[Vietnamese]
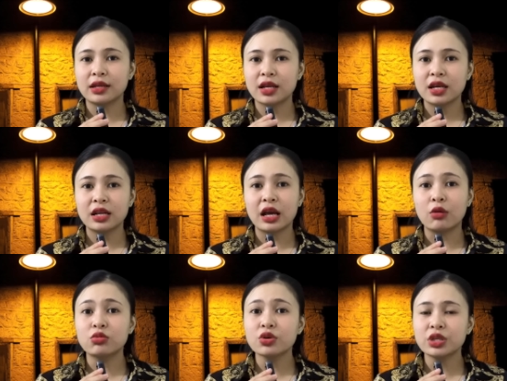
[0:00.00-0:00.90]
chị Ni này
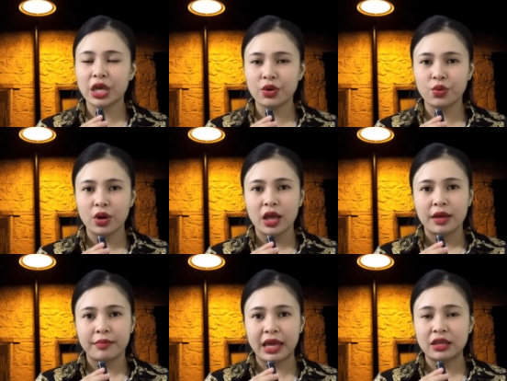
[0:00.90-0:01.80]
không có chịu.
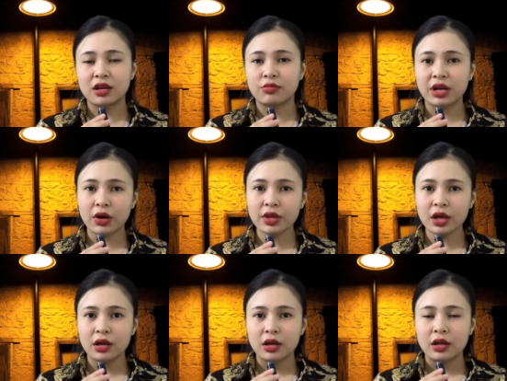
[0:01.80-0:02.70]
Mẹ chồng
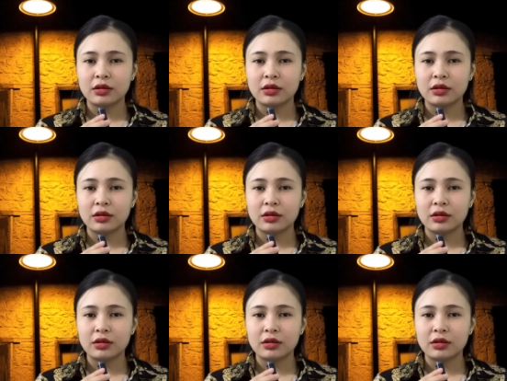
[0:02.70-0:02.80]
nói á,